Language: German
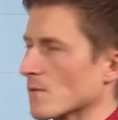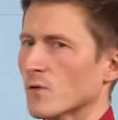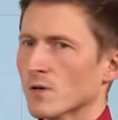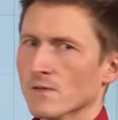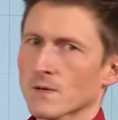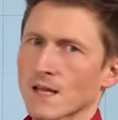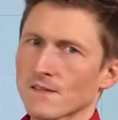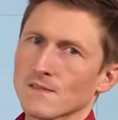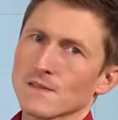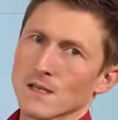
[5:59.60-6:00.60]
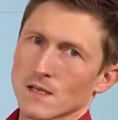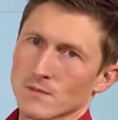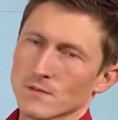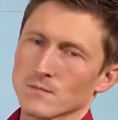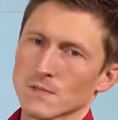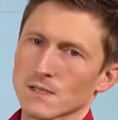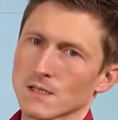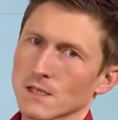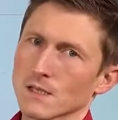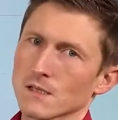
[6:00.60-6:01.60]
jetzt voll zu Lasten der
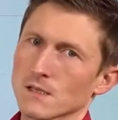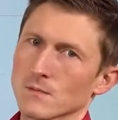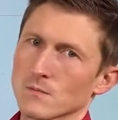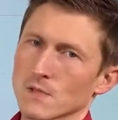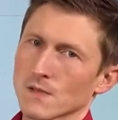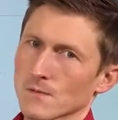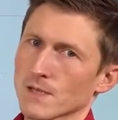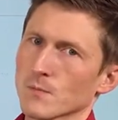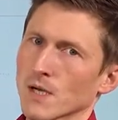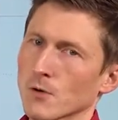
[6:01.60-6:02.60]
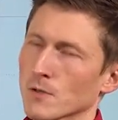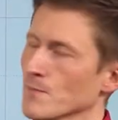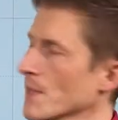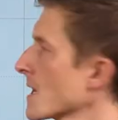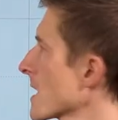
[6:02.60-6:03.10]
diejenigen, die Insulin brauchen.